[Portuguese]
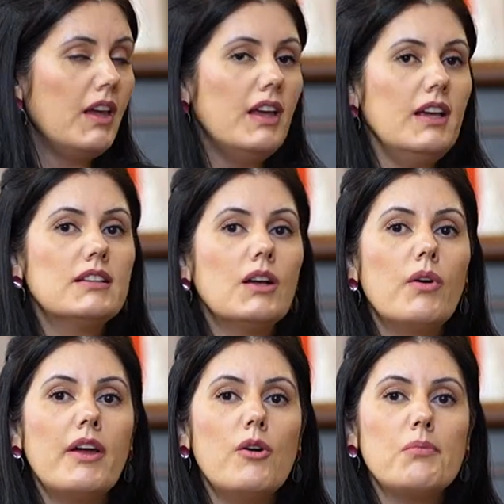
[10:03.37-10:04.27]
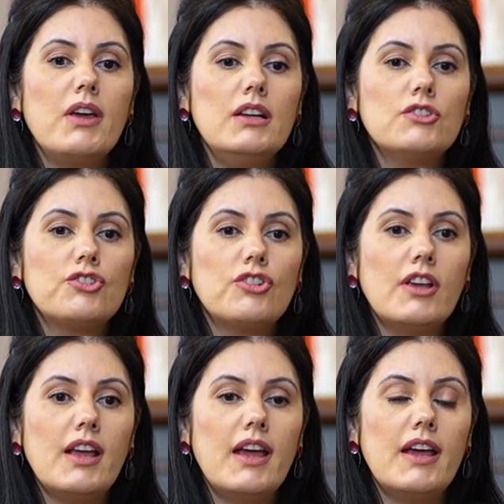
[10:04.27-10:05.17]
Então,
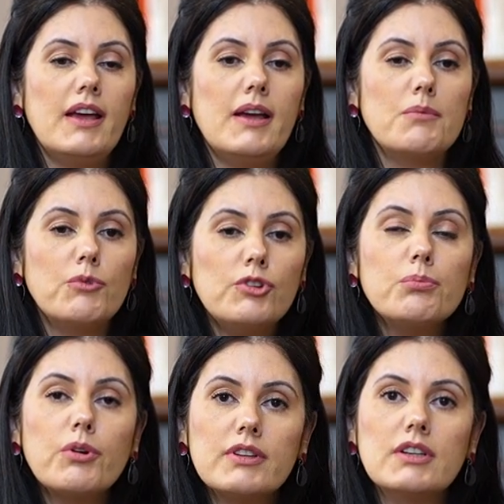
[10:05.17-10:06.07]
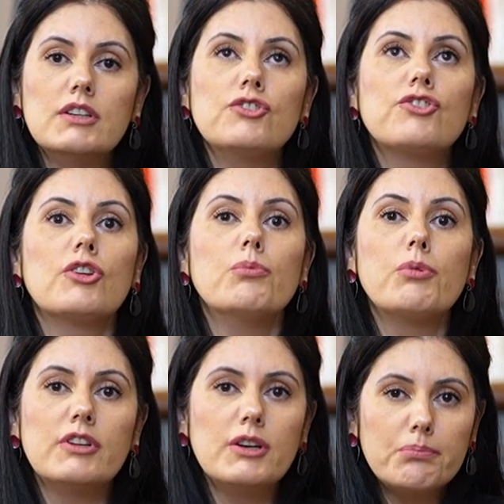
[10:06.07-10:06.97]
realmente é muito importante que o
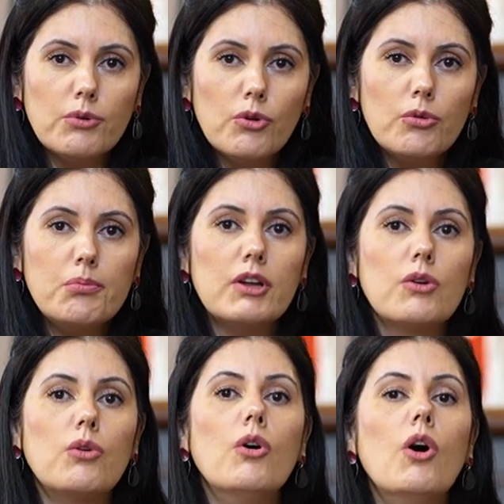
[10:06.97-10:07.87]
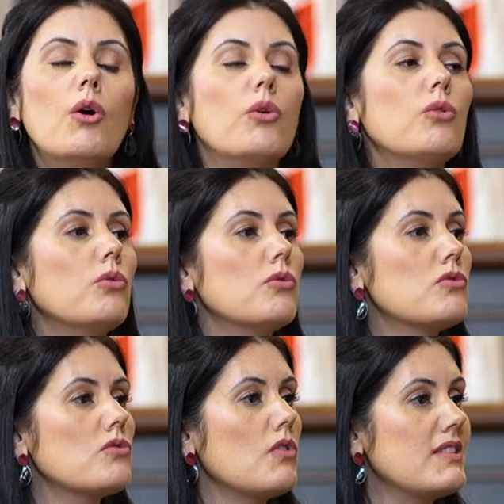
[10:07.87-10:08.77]
poder público,
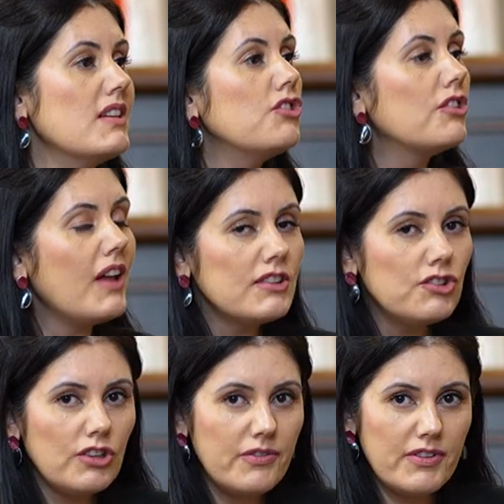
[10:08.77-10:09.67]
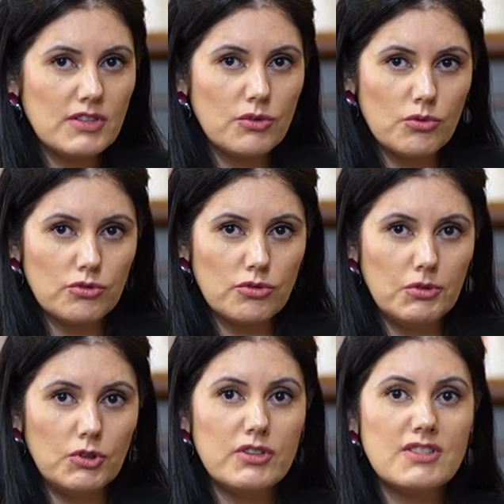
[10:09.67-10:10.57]
os, as entidades de defesa do
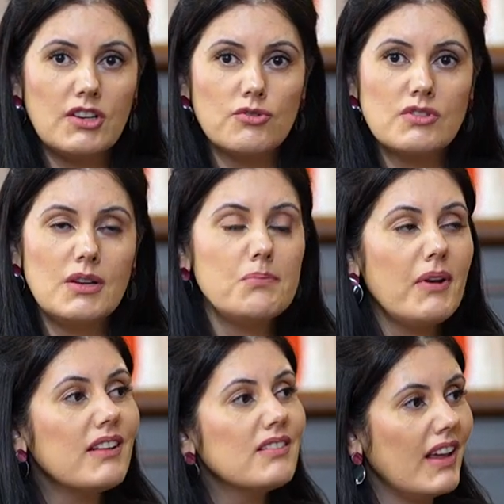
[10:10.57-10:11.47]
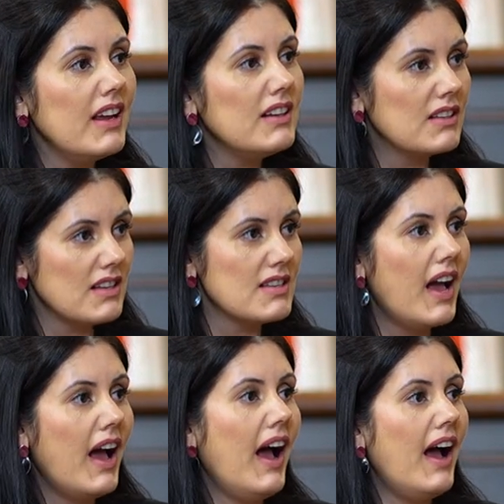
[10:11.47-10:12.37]
consumidor estejam sempre atentas
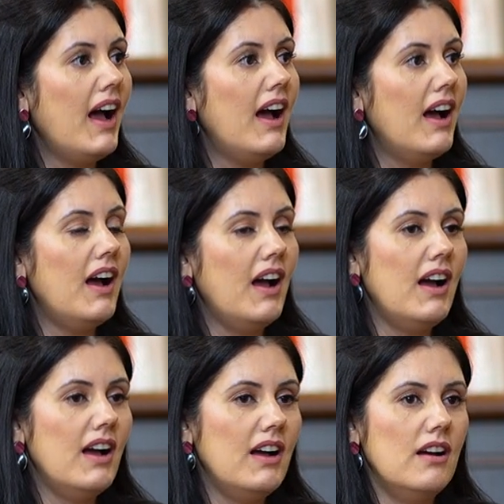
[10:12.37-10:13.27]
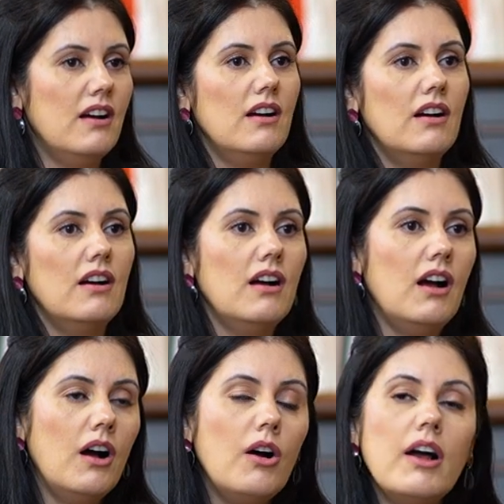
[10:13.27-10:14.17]
a, a
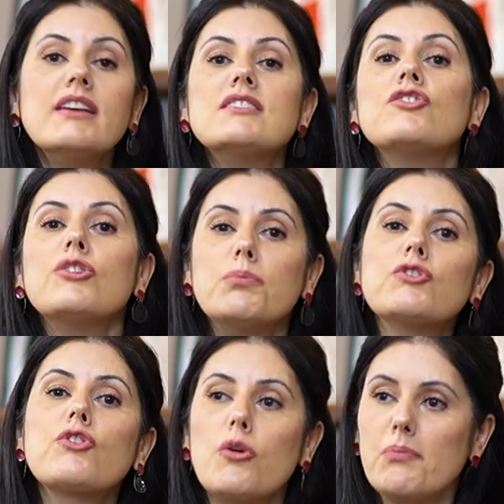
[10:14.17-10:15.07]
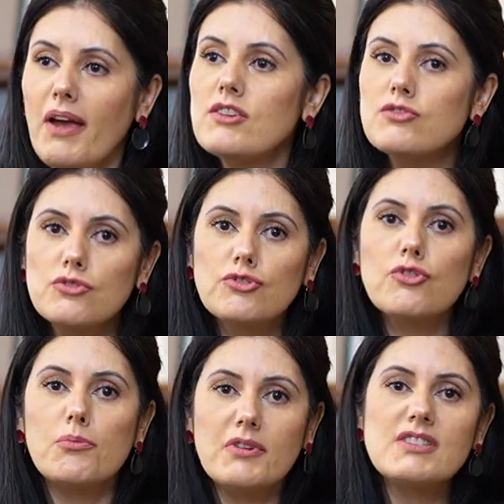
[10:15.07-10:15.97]
a esse tipo de comércio, de
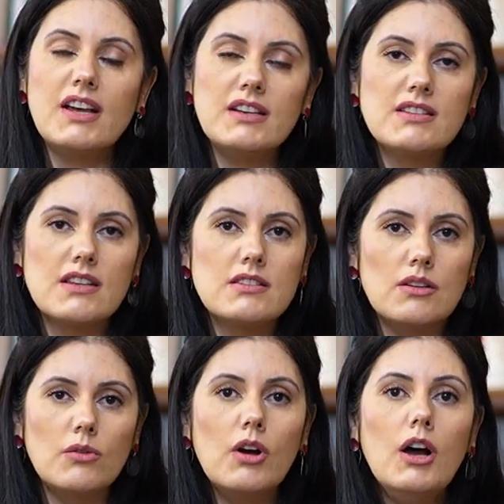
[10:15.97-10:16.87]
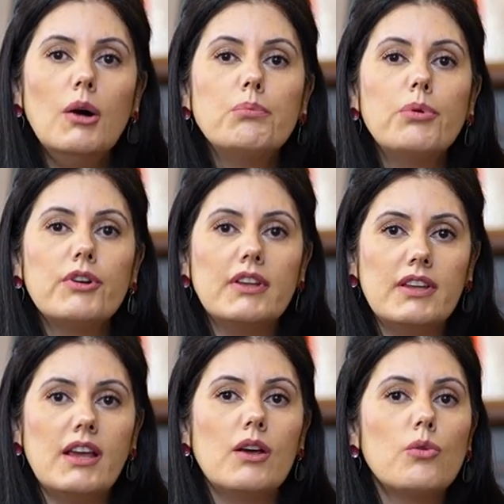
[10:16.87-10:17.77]
comercialização,
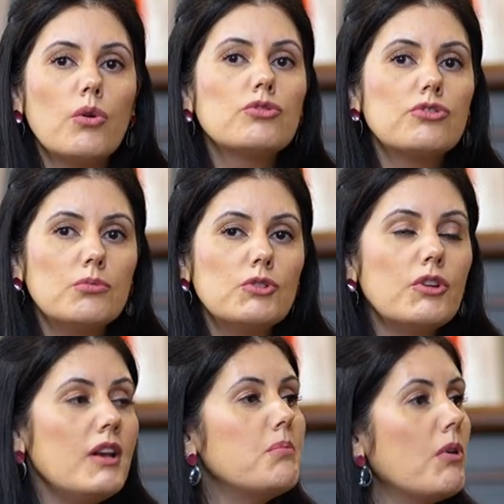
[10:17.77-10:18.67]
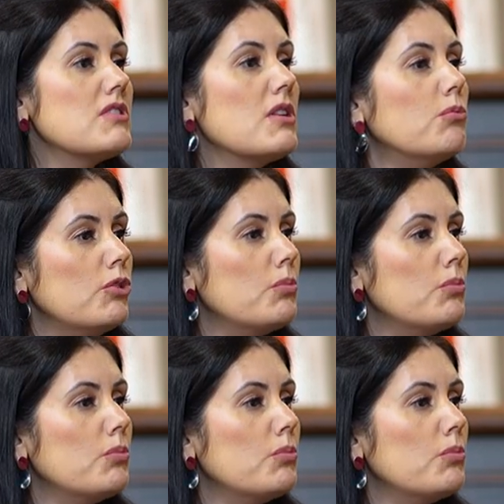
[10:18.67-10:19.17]
porque o consumidor ele pode ser muito